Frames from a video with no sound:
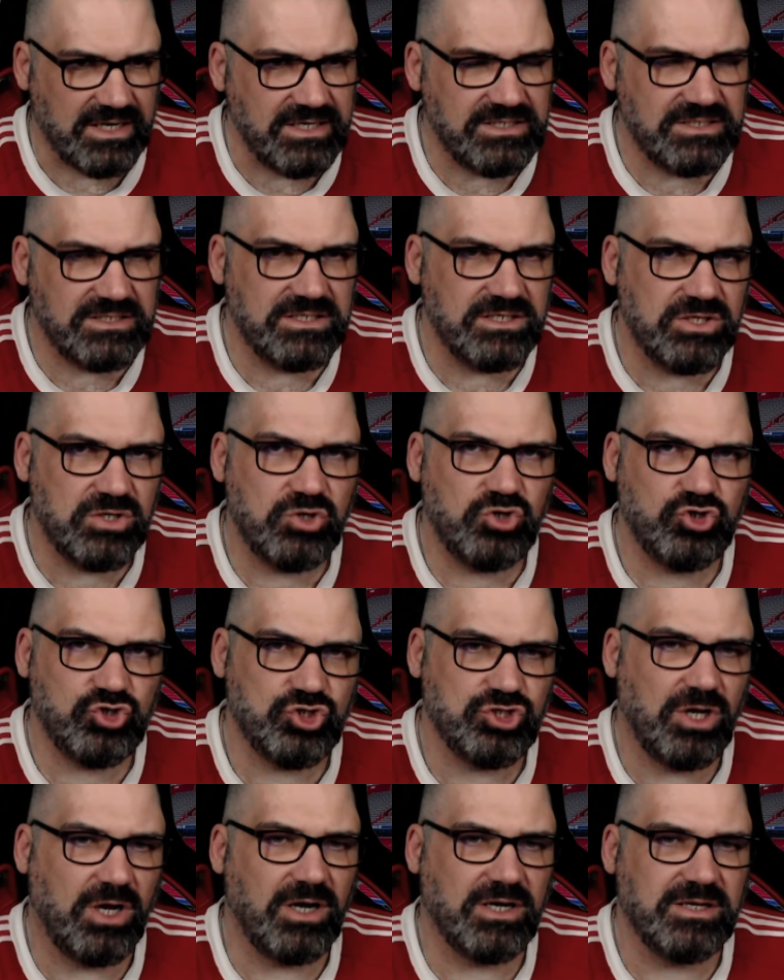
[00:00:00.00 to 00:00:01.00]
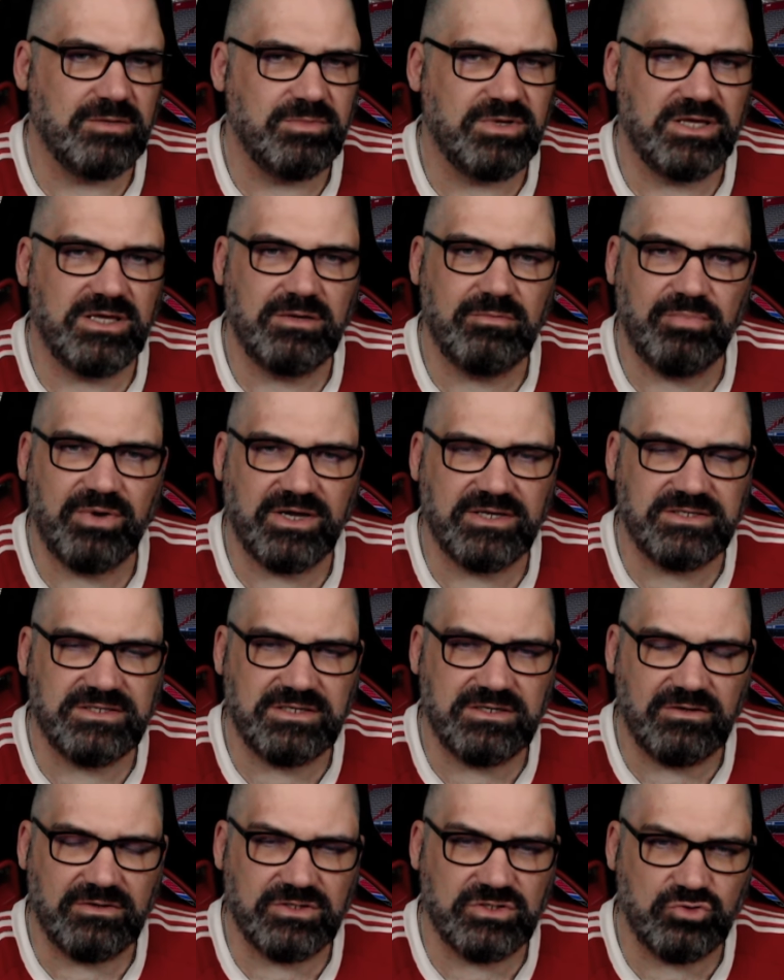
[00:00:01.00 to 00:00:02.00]
richtig stark im
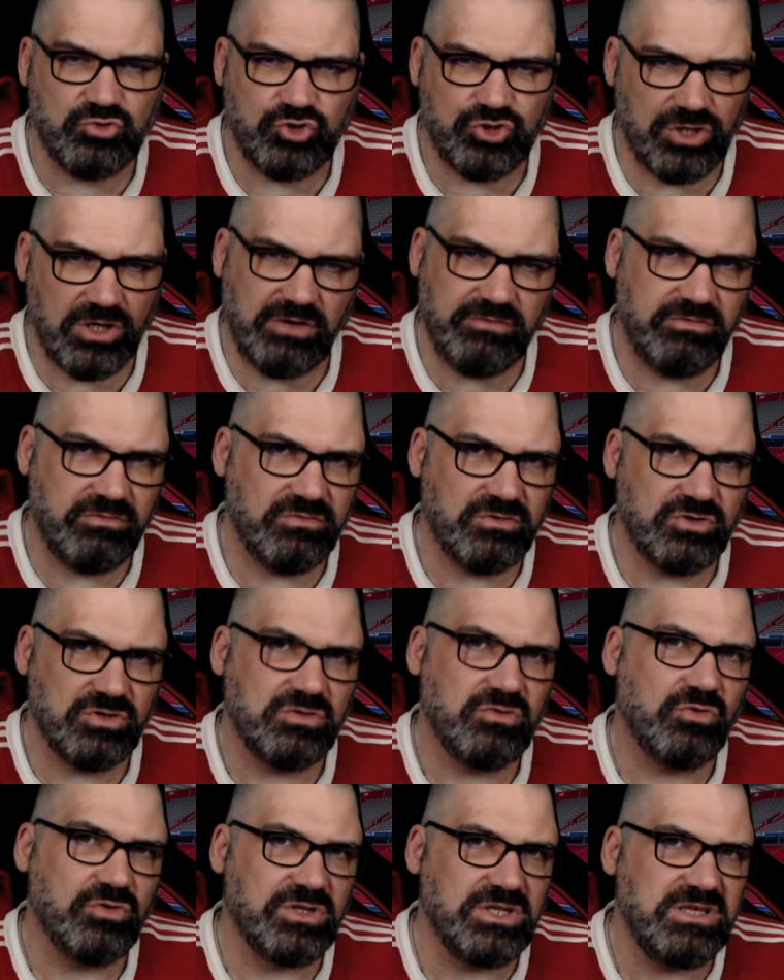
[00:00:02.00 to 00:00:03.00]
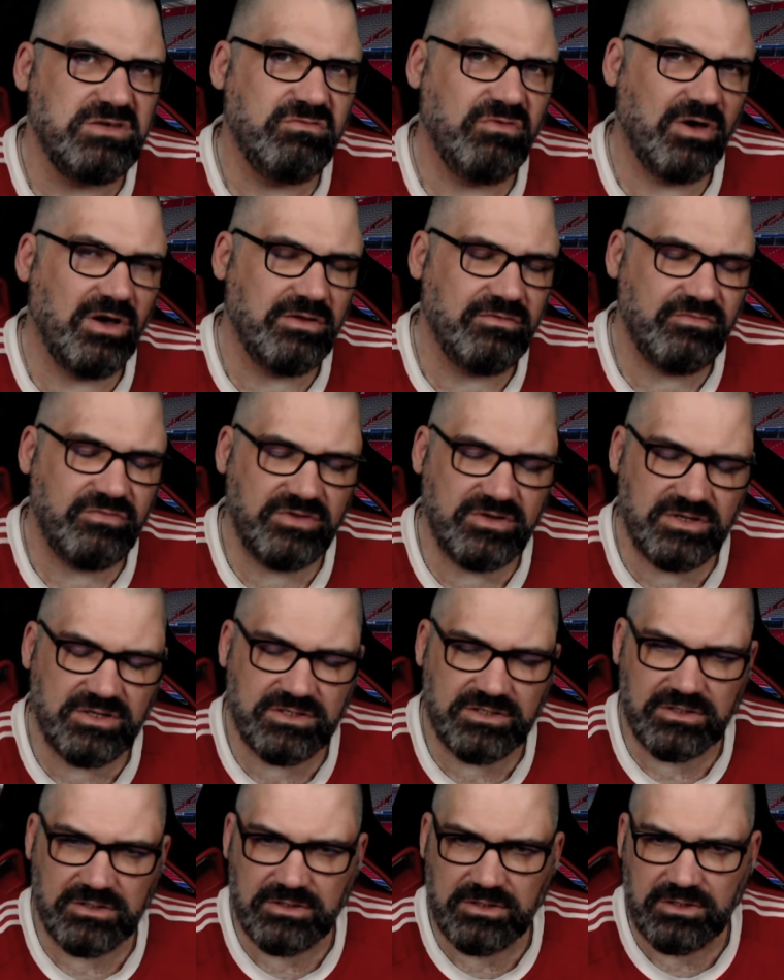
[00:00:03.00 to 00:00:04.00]
Gegenpressing, also so stark wie wir noch nie waren, finde
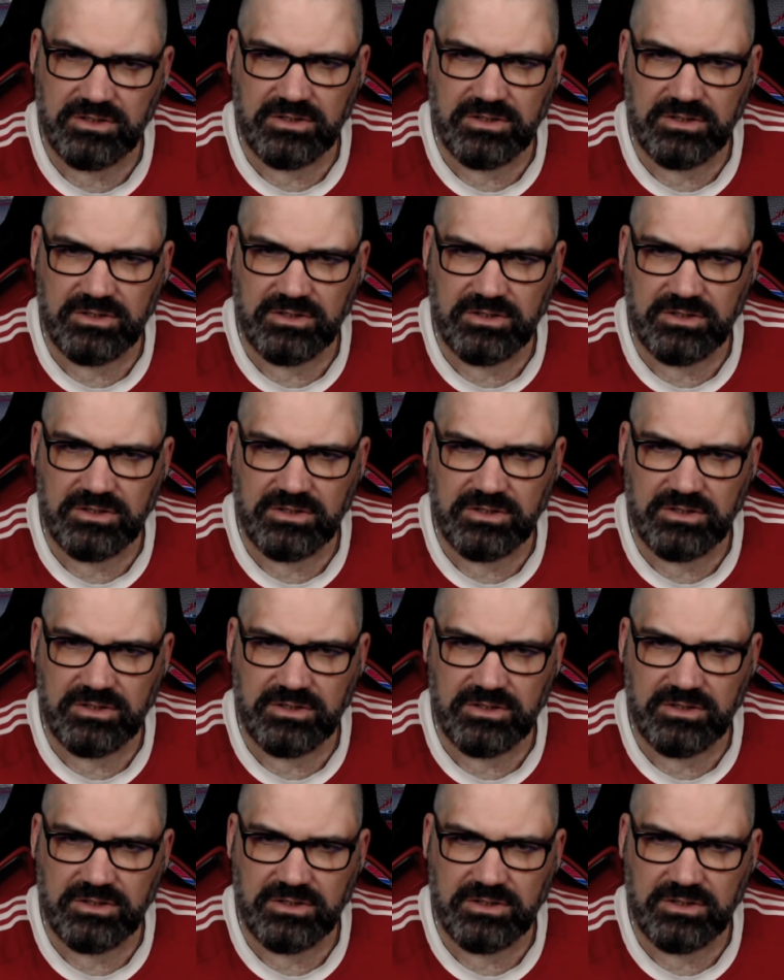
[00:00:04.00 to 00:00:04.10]
ich.